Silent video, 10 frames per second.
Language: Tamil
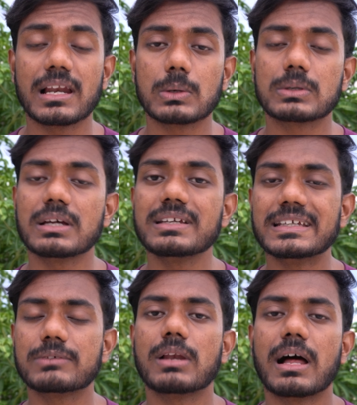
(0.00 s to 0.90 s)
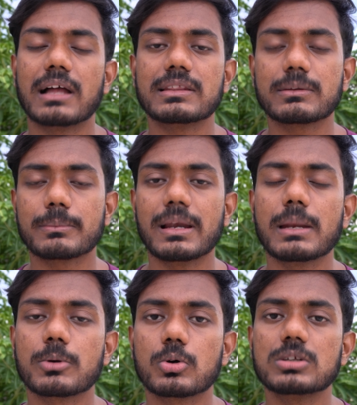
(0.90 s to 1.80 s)
அளவுக்கு தான் ஈக்குவலாக அதுக்கு மேலே
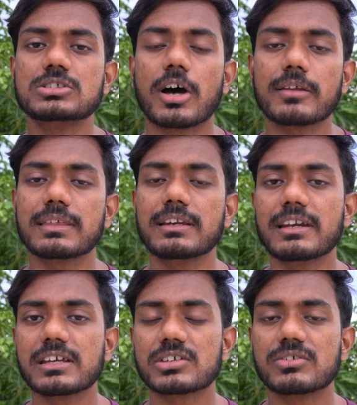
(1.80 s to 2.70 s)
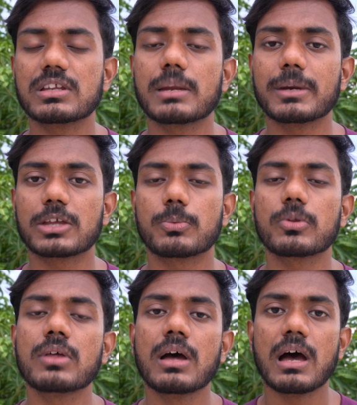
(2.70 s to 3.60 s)
நமக்கு ஒரு ஜாஸ்தி ரேடியேஷன் வந்து நம்ம
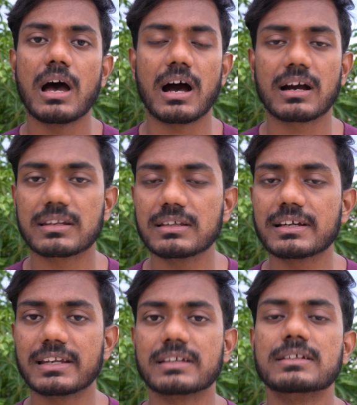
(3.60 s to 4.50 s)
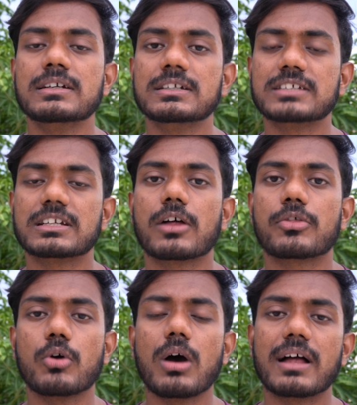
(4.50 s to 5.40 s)
எக்ஸ்போஸ் ஆகிறது கிடையாது சரிங்களா
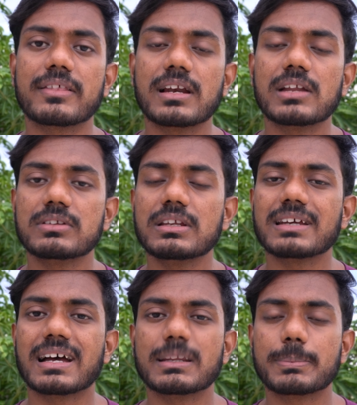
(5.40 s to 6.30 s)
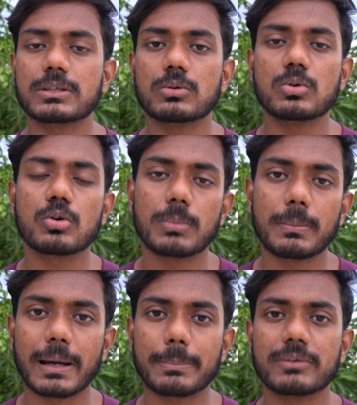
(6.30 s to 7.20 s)
ஸோ அதனால் வந்து நீங்கள் அதை பற்றி ஒன்றும் ரொம்ப
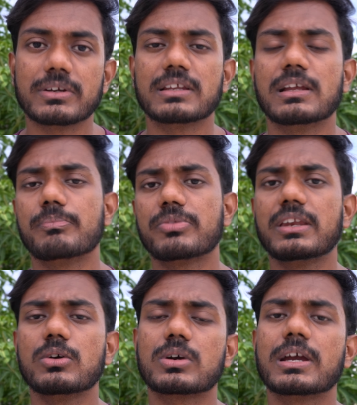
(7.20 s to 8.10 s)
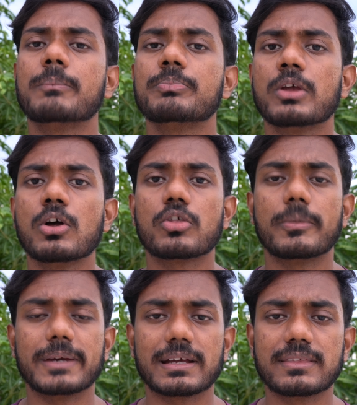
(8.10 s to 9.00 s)
பயப்பட வேண்டியதில்லை சரி ஓகே ஸோ
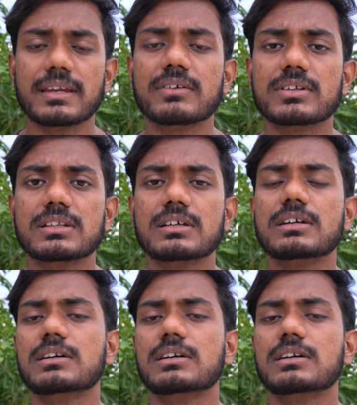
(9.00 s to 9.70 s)
அப்போ எக்ஸ்ரே வந்து